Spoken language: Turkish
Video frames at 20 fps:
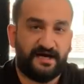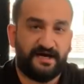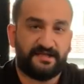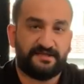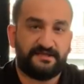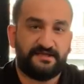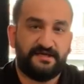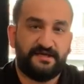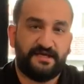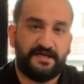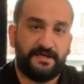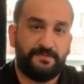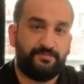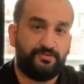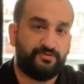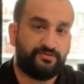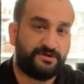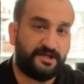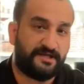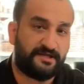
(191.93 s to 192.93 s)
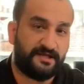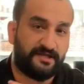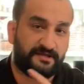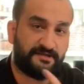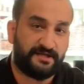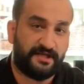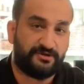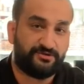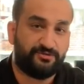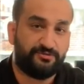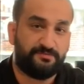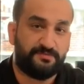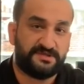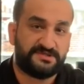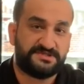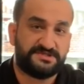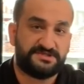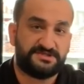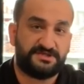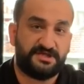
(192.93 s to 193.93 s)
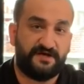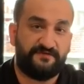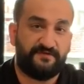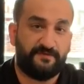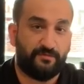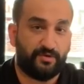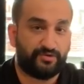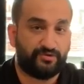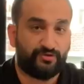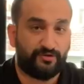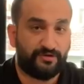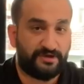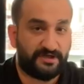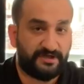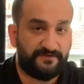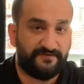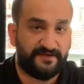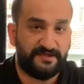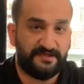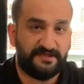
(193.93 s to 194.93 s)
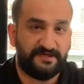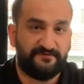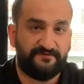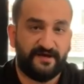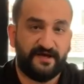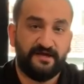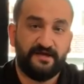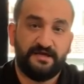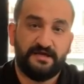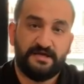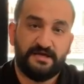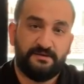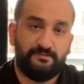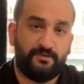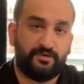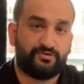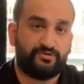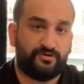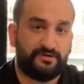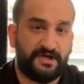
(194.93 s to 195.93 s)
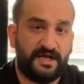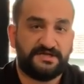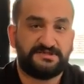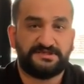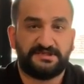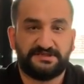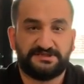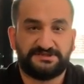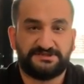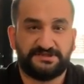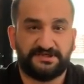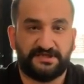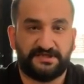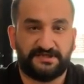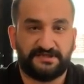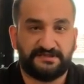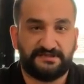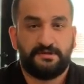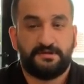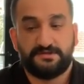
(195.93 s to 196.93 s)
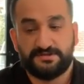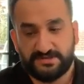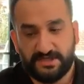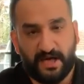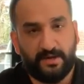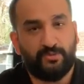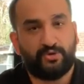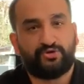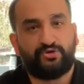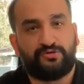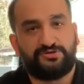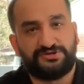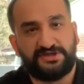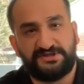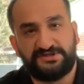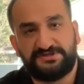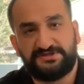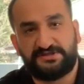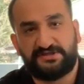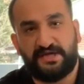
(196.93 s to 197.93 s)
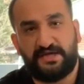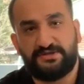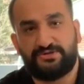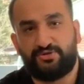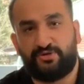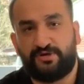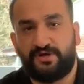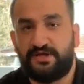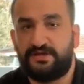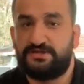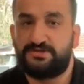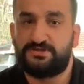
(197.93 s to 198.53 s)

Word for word: anda APU'dan alınan tüm basınçlı hava motorlara verilir ve motorlar çalıştırılır. Sağ motor çalıştıktan sonra